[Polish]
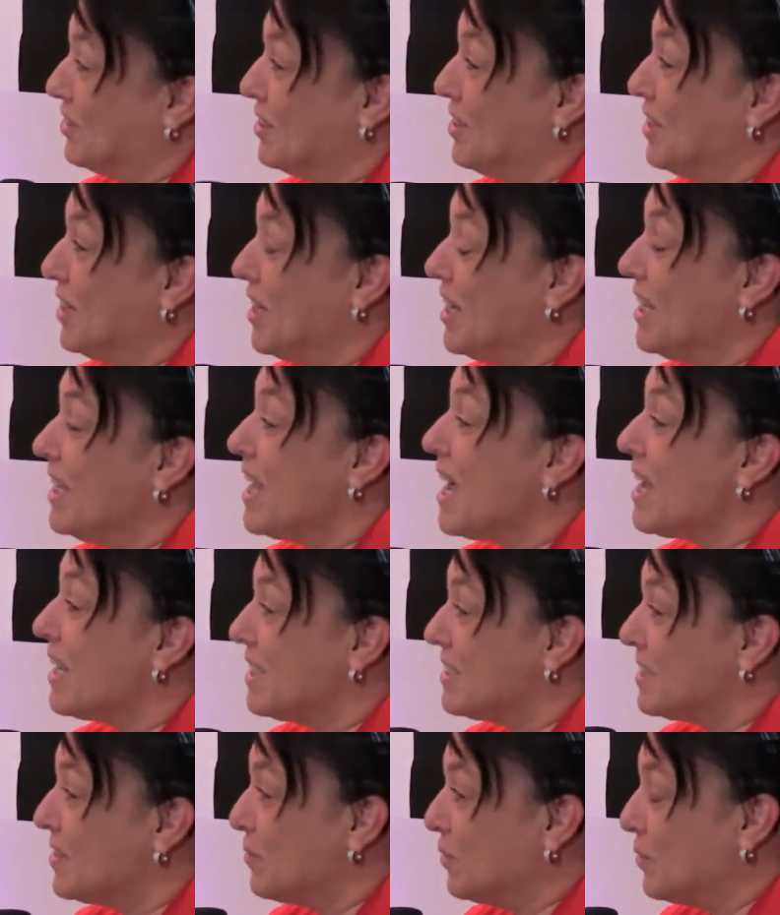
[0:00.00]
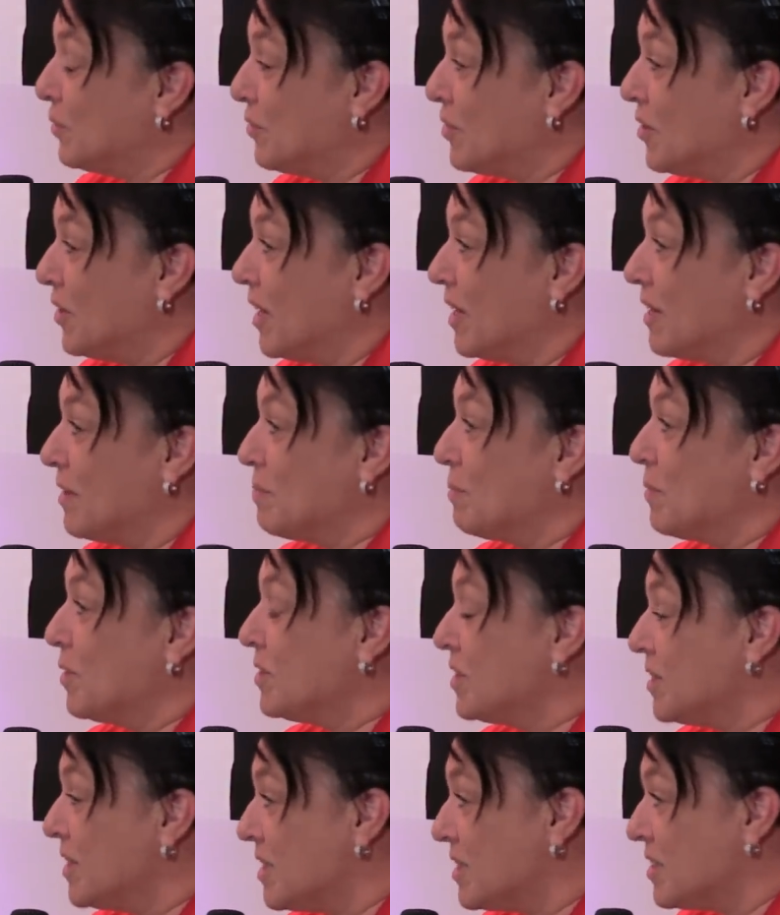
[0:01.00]
czyli jakie są twoje
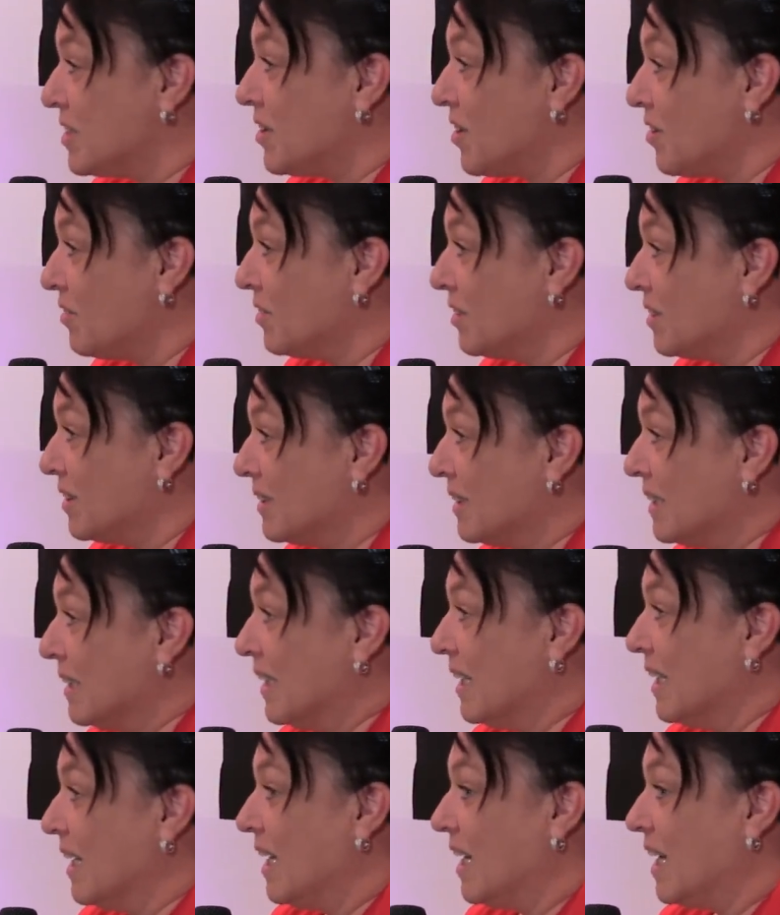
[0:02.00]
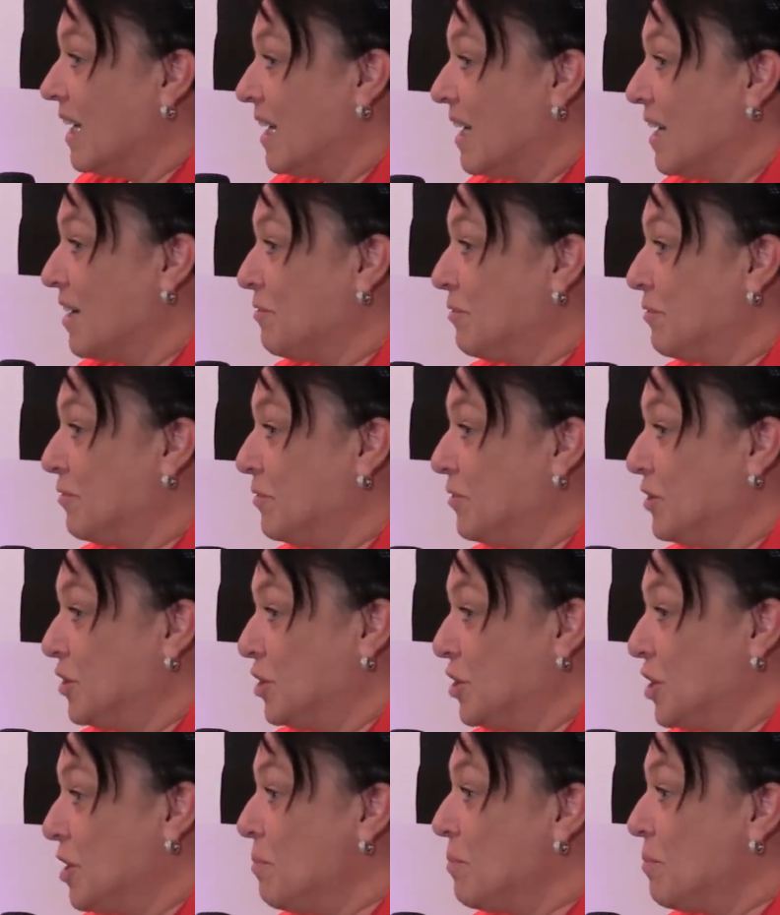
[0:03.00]
mocne strony, a
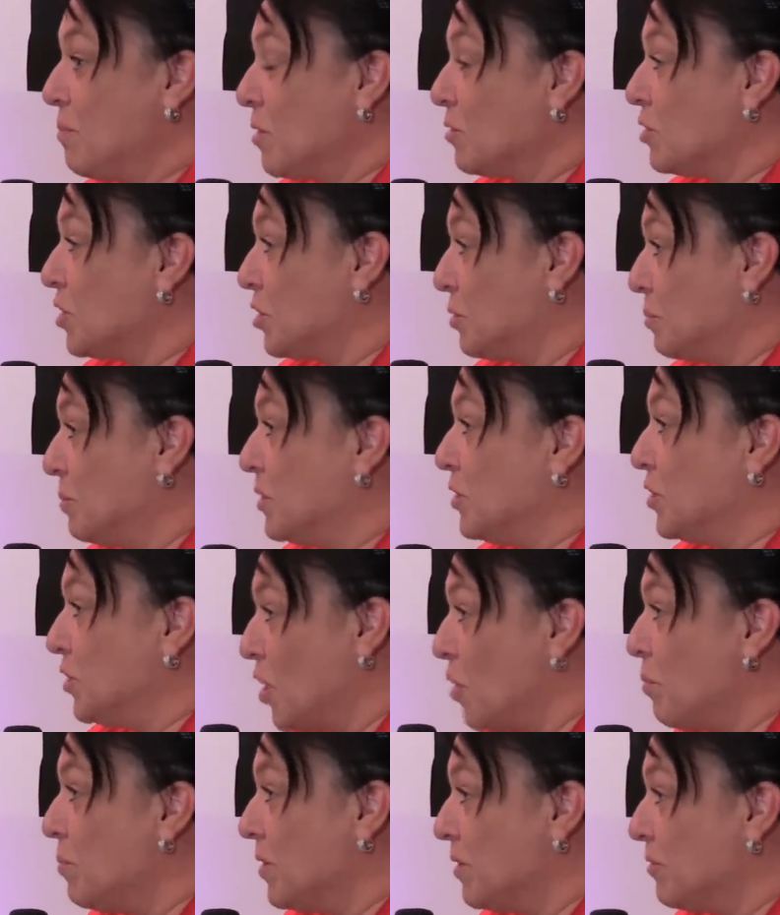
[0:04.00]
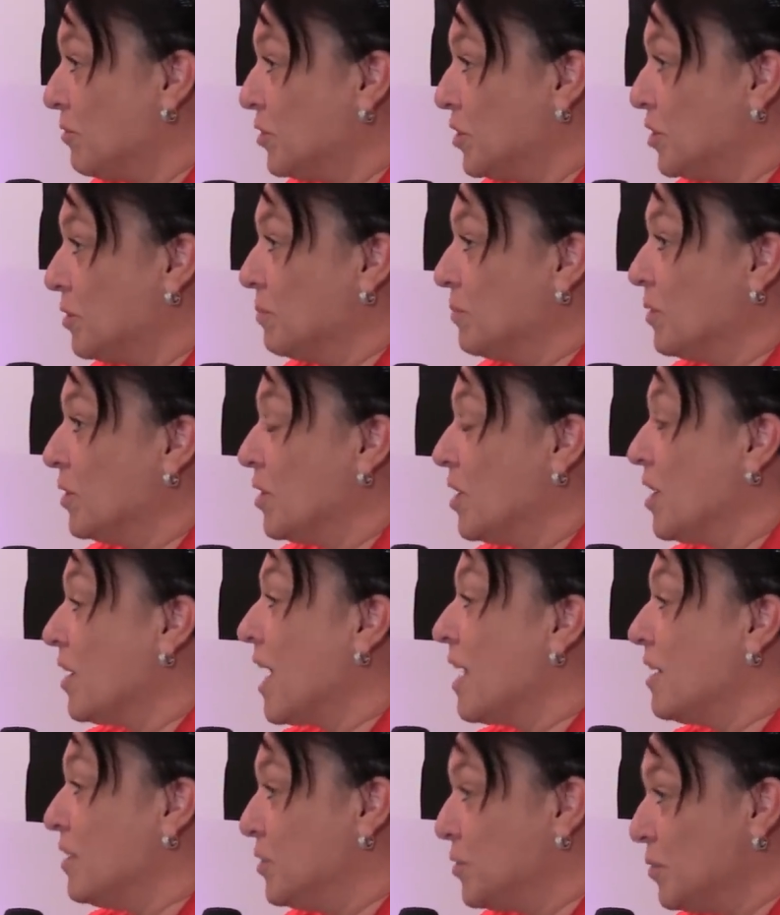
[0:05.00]
w czym możesz być dobry, w czym
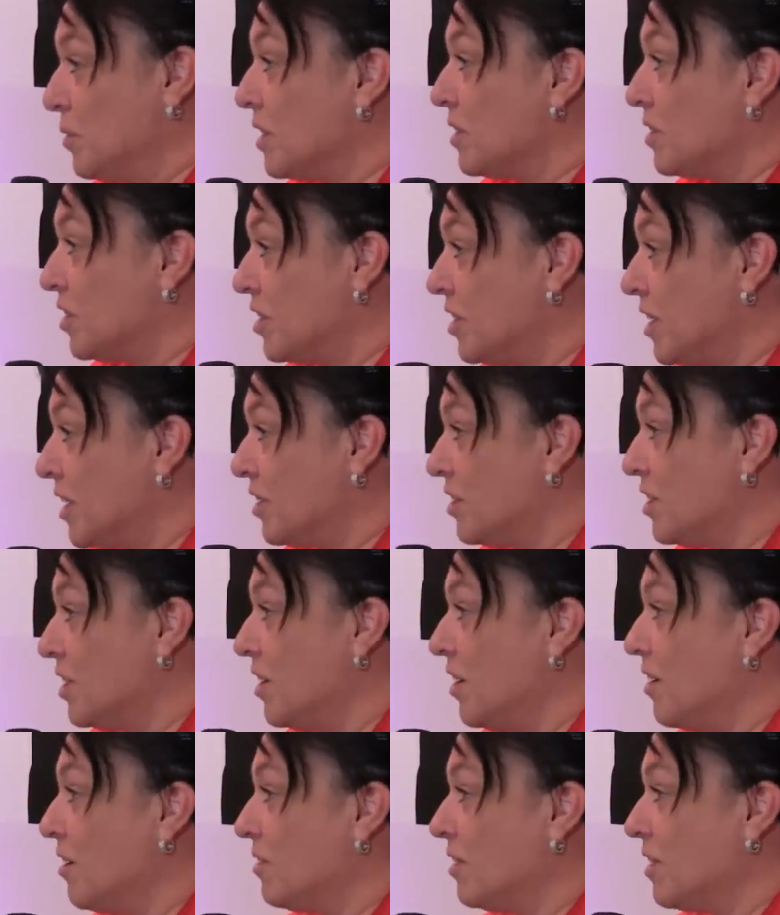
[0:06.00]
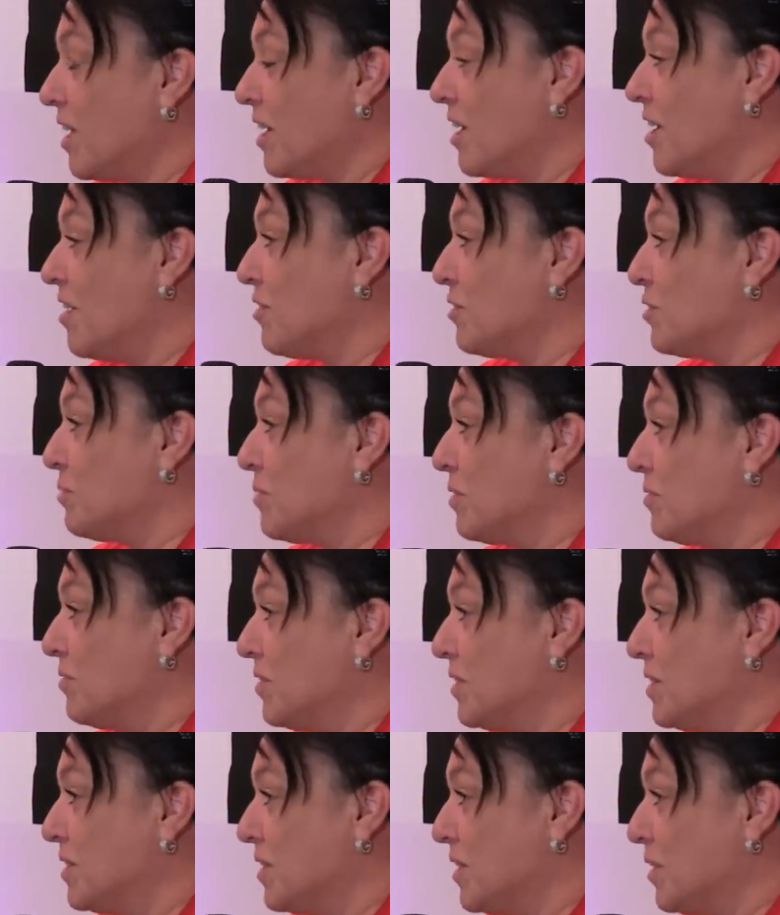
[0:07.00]
realizujesz się, czyli od takiej
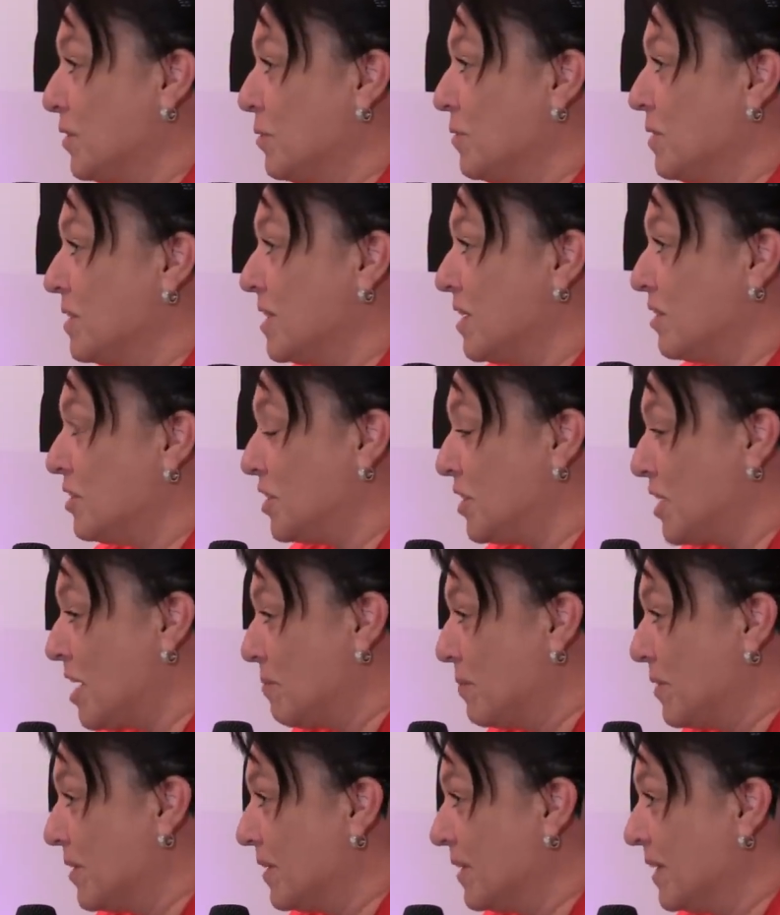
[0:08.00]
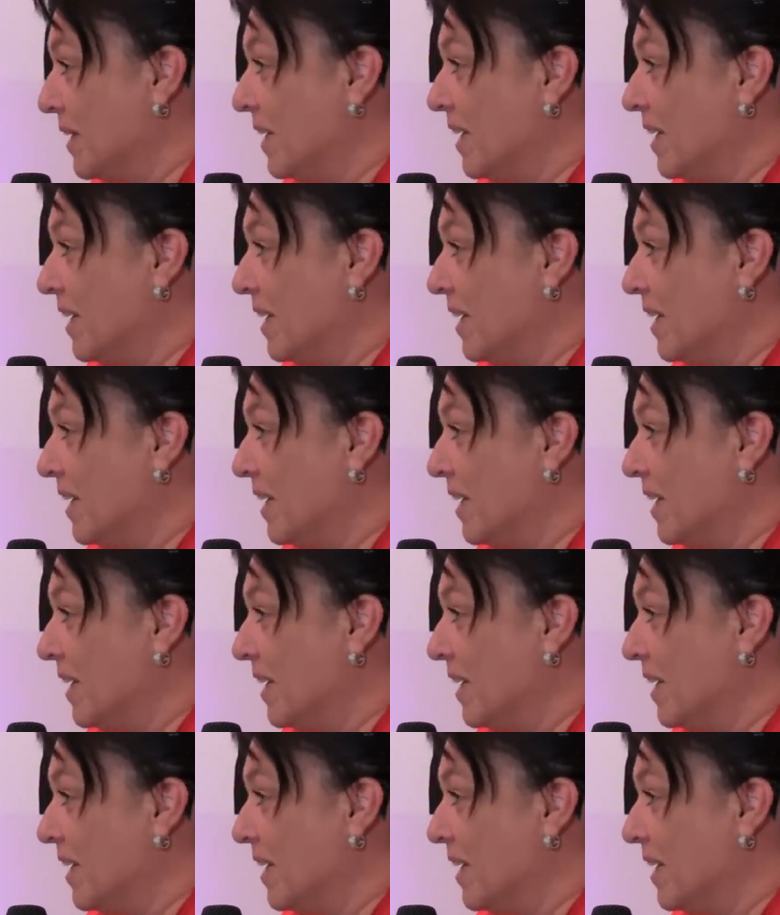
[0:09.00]
rozmowy z reguły zaczynamy.